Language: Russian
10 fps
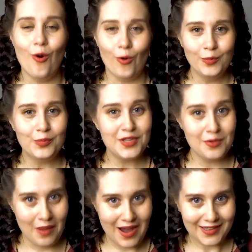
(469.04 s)
он
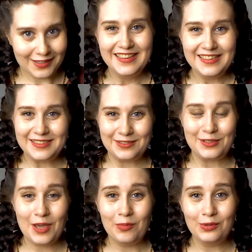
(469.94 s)
понимает, что
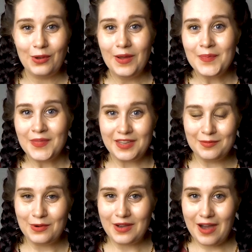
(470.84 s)
я буду
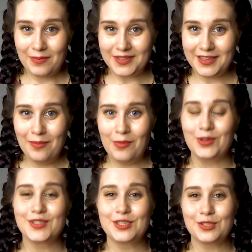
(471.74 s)
ему капать на
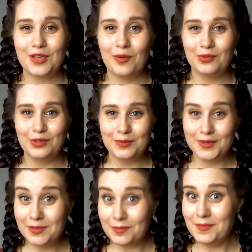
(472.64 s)
мозг, что я буду ему
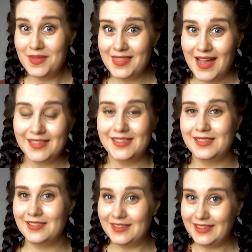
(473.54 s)
напоминать,
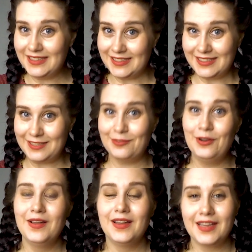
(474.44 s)
тыкать
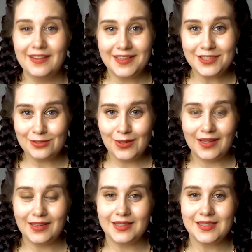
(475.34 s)
его и говорить, что
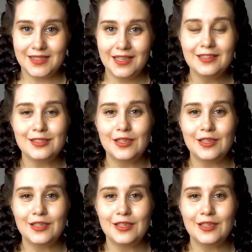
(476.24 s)
надо это сделать.